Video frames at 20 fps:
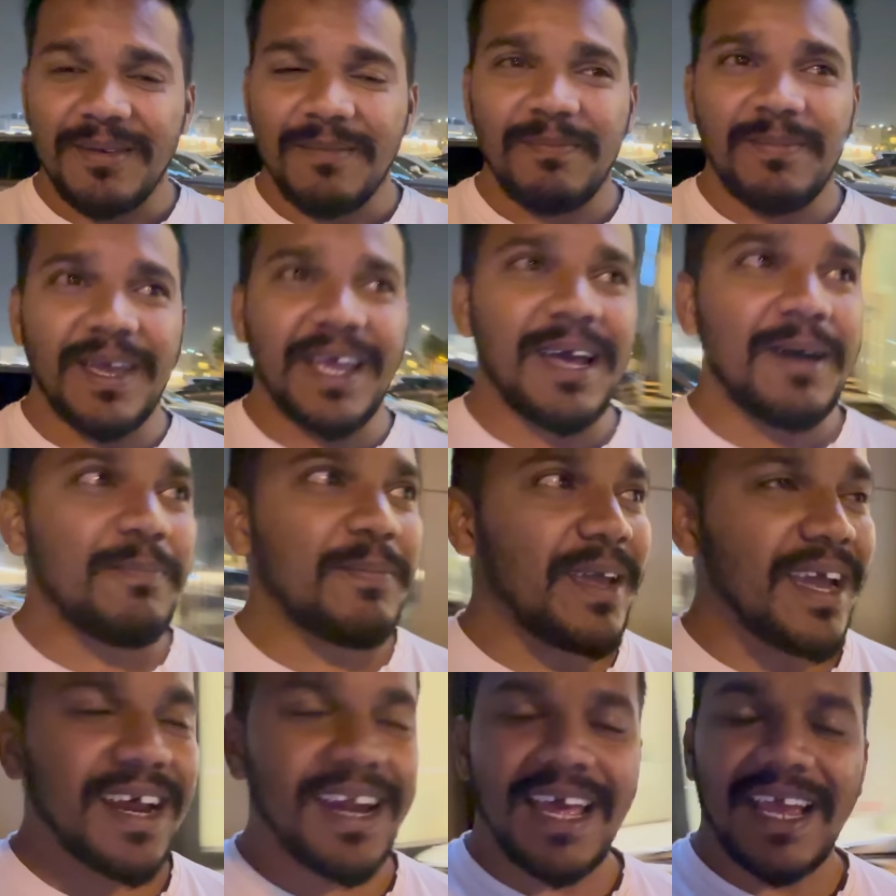பிக்கப்
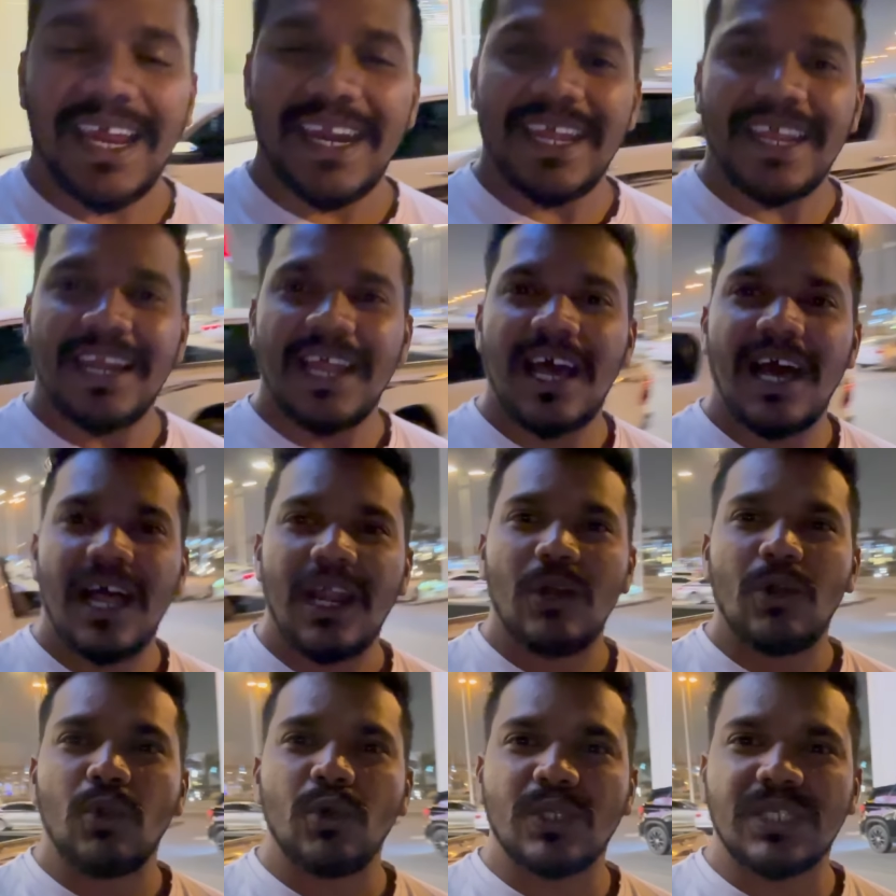எங்கடா கேட்டிங்கன்னா
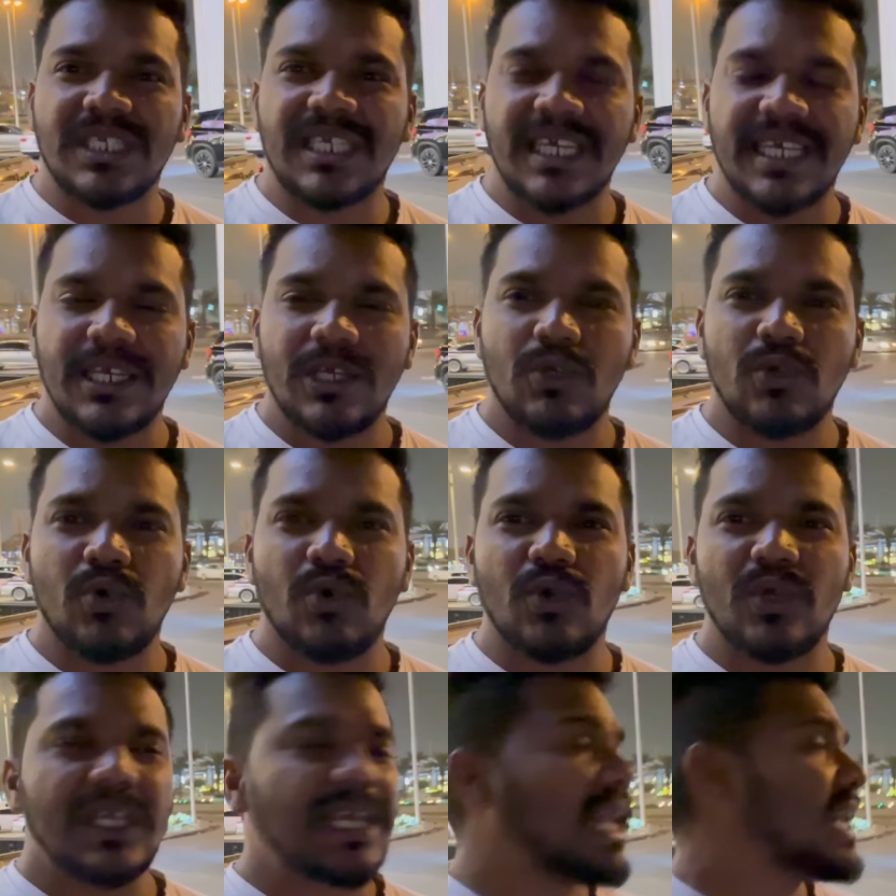லுச்சி
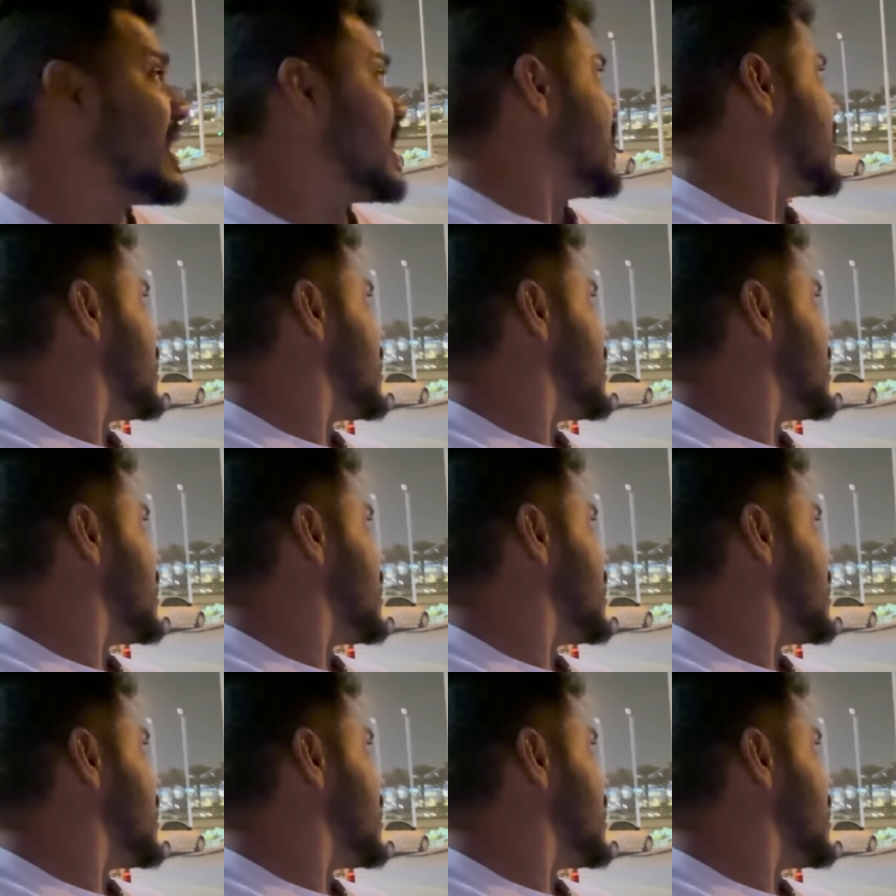யூஎல்